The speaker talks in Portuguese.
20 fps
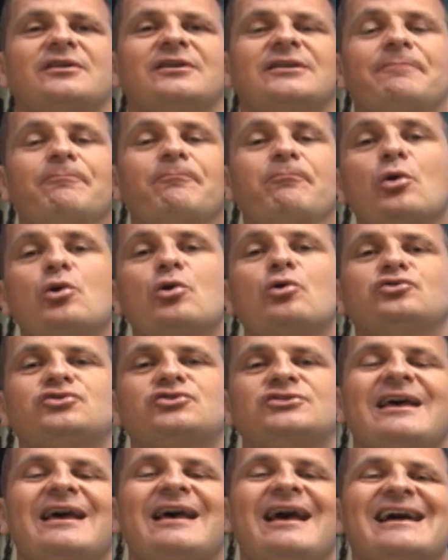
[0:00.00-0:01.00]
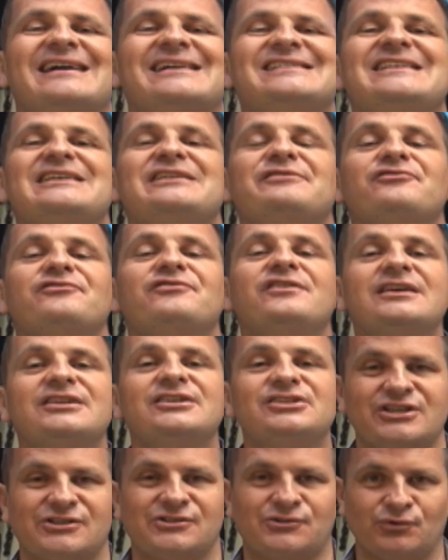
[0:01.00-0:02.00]
ali prontos a servir
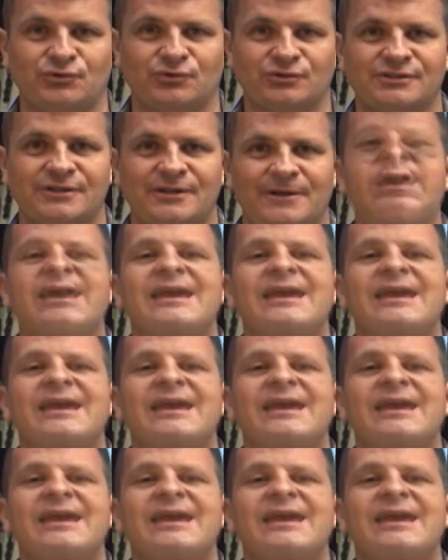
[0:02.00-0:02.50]
Jesus.